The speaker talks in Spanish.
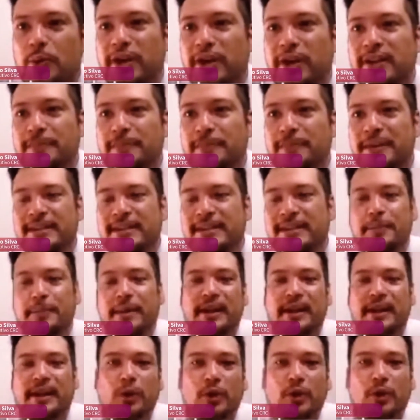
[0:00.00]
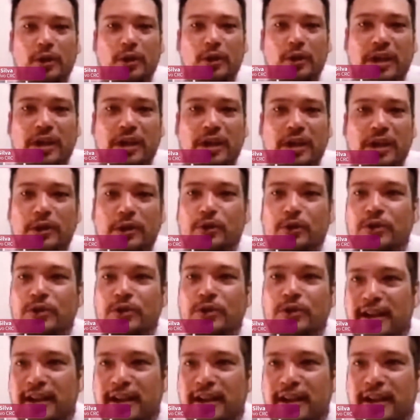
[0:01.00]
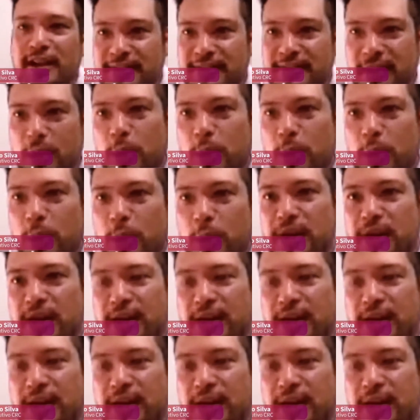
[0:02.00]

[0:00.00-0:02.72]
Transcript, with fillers: el ciclo de capacitaciones preparatorias para